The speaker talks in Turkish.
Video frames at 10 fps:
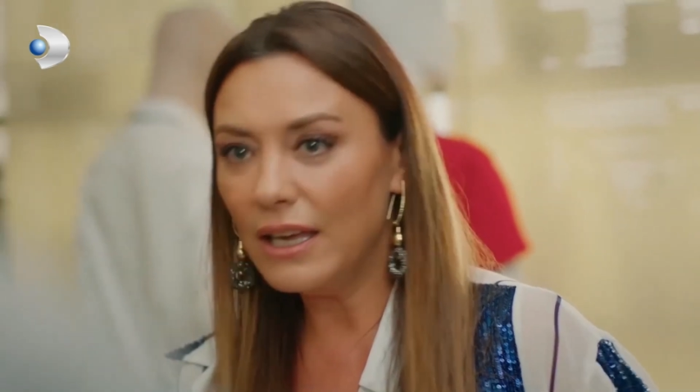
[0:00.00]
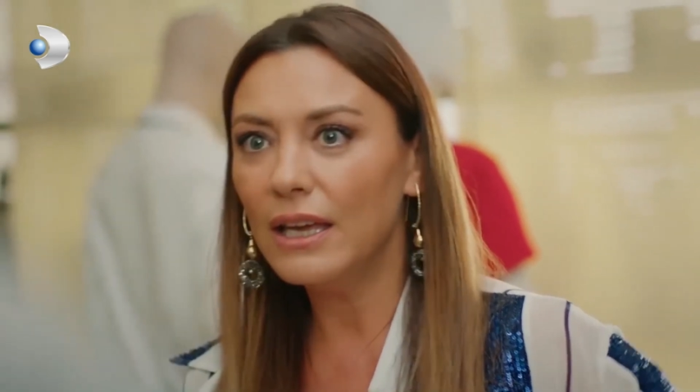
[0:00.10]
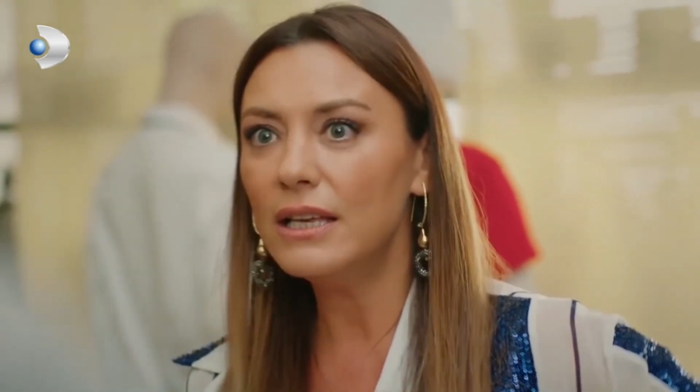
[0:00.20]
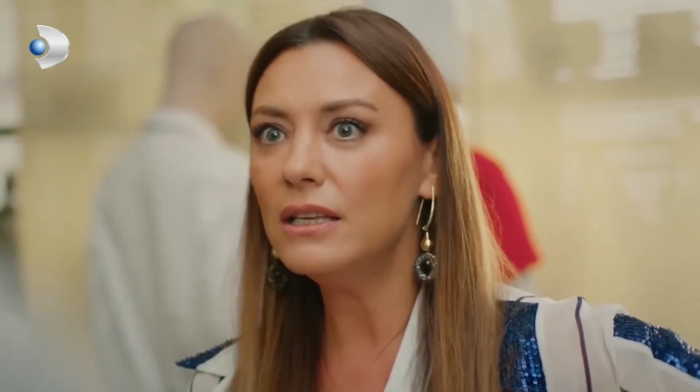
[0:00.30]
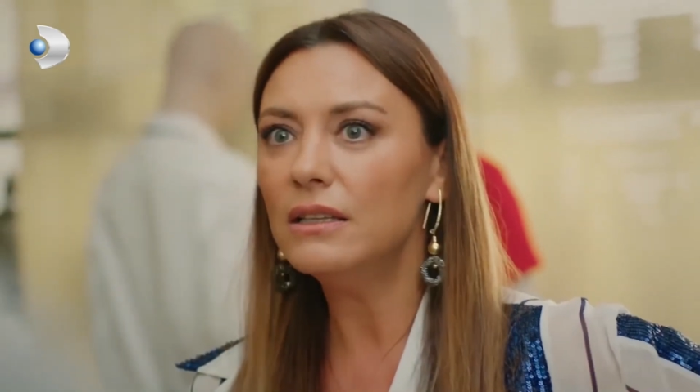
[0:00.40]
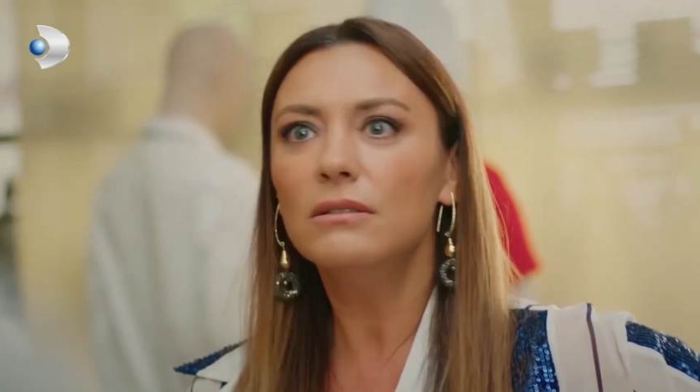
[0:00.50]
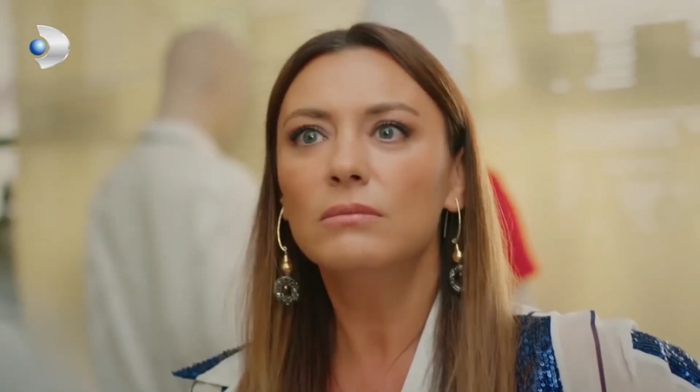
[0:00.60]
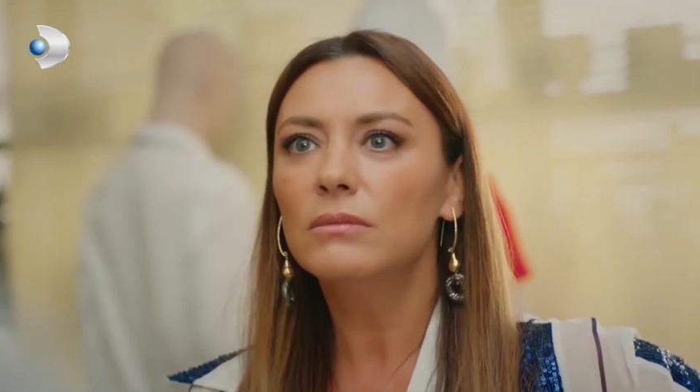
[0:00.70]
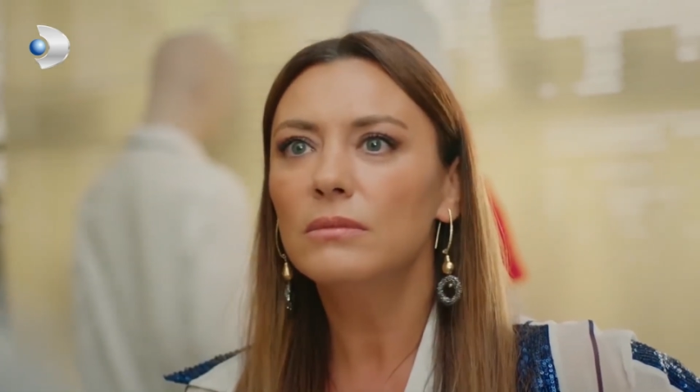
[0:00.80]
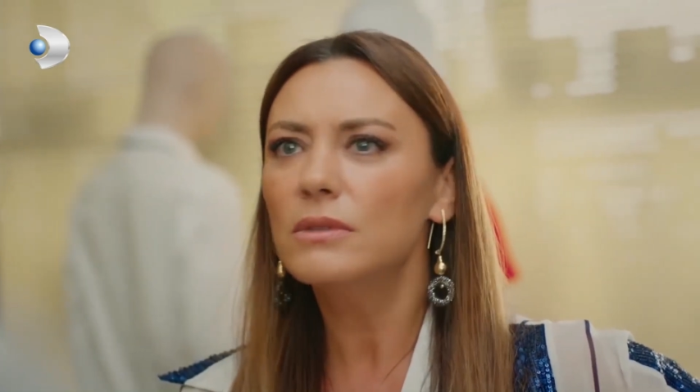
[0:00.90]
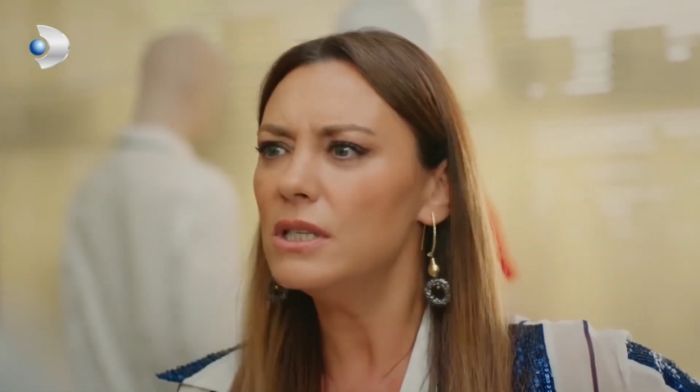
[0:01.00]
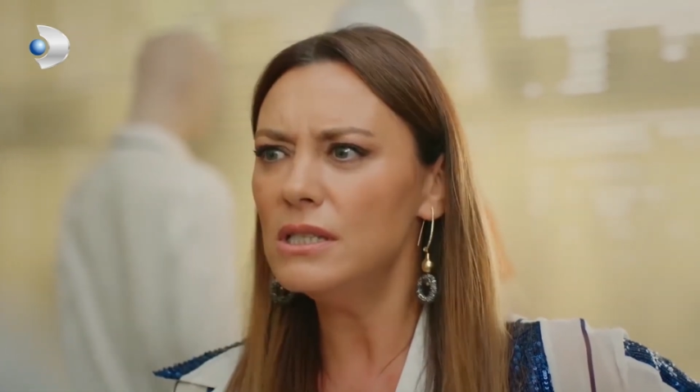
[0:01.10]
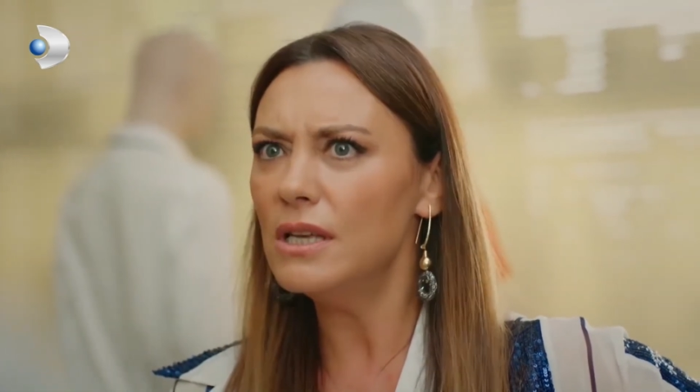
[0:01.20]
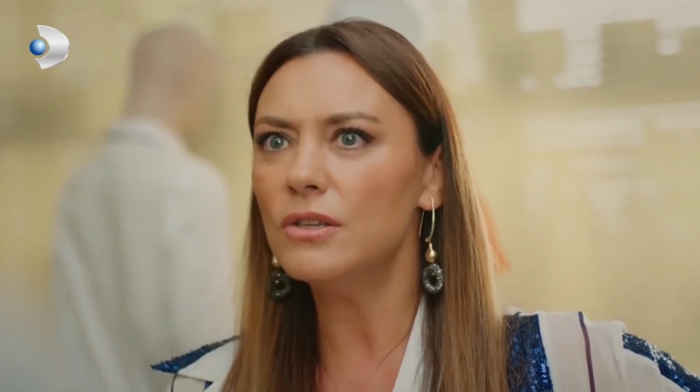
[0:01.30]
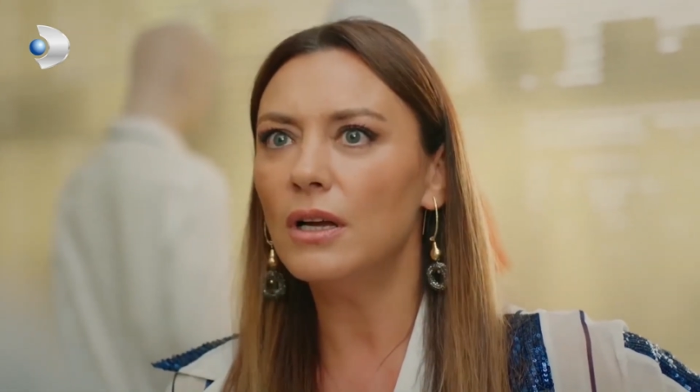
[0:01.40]
Ee siz
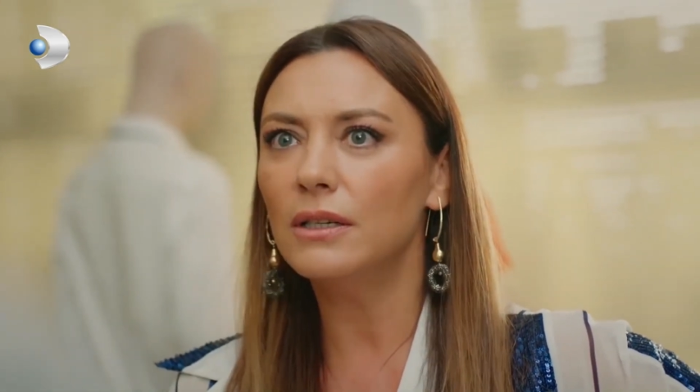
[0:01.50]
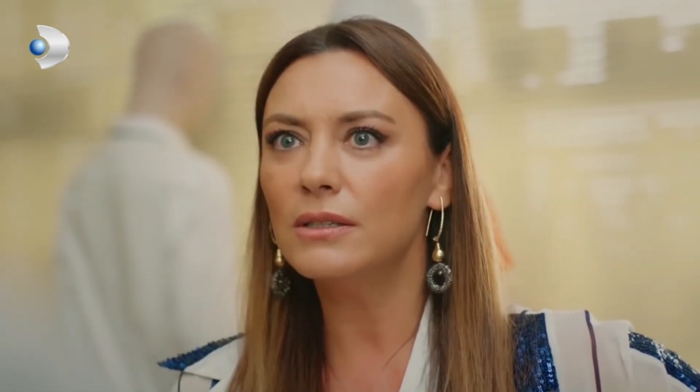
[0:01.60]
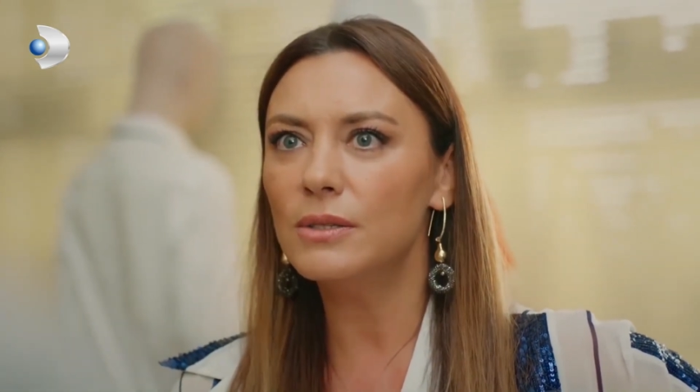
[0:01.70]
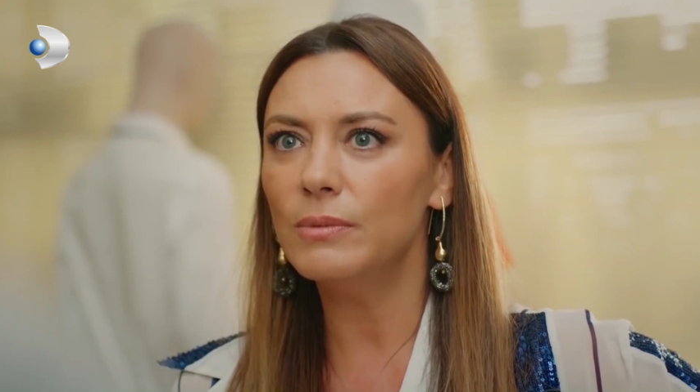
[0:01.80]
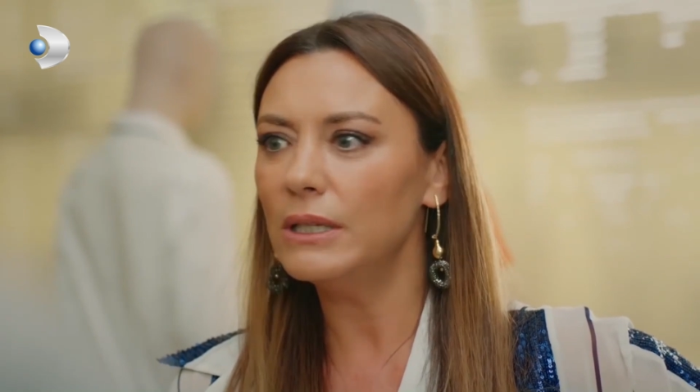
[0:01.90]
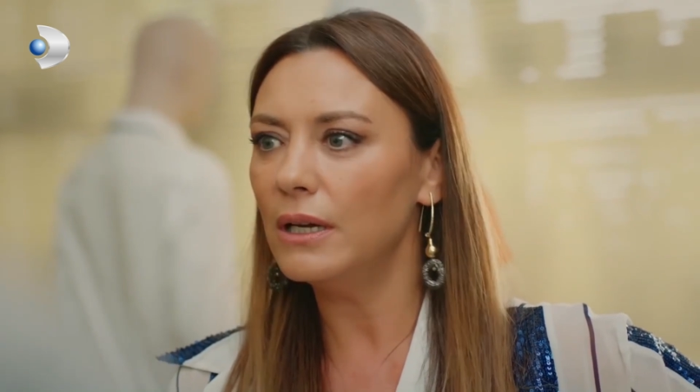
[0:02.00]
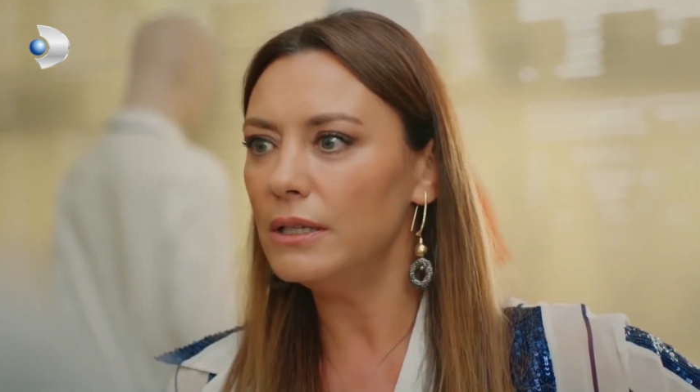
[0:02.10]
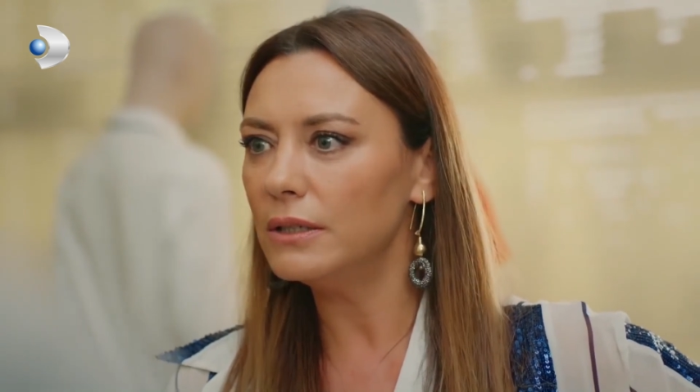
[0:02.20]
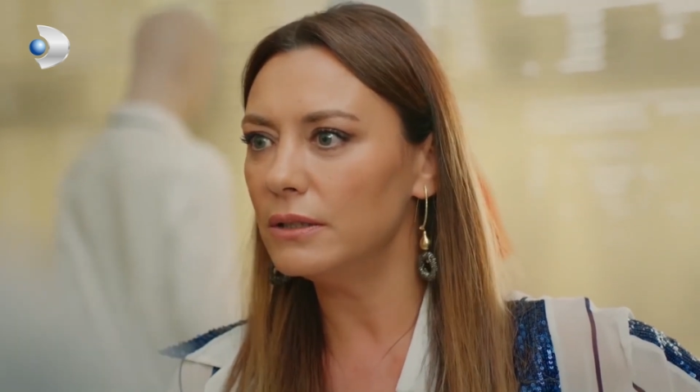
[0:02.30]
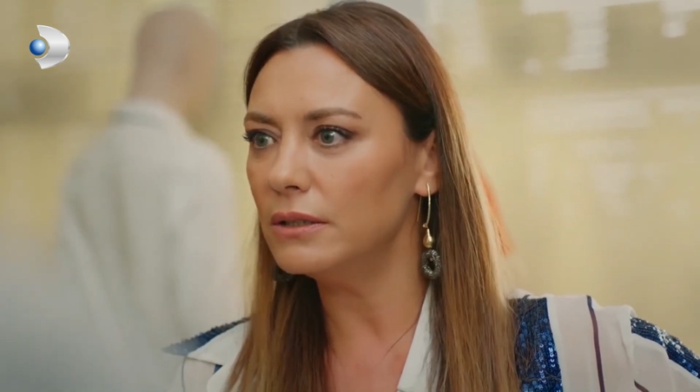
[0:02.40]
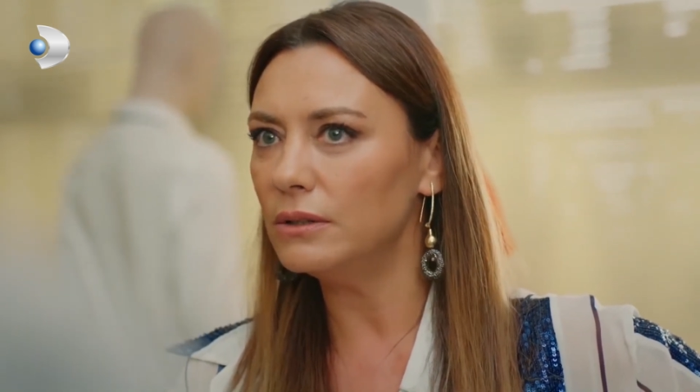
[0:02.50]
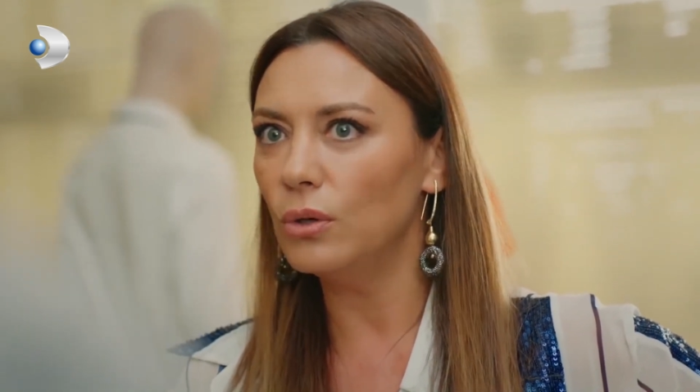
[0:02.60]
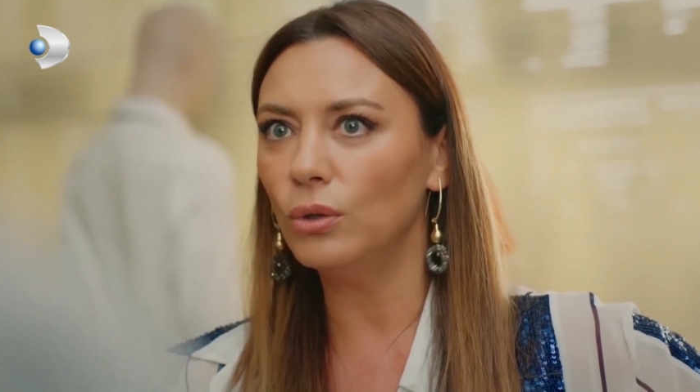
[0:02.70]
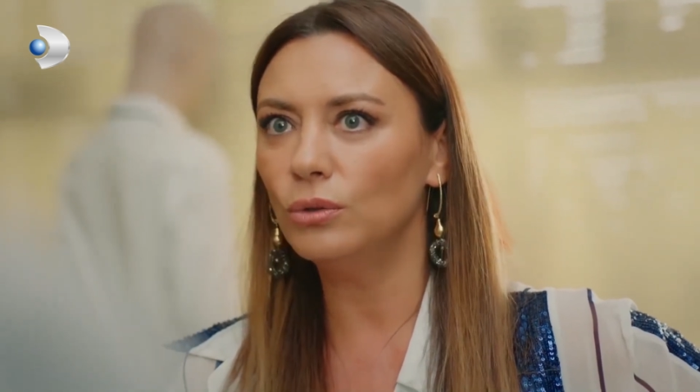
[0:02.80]
niye çağırdınız beni? Hayırdır? Ne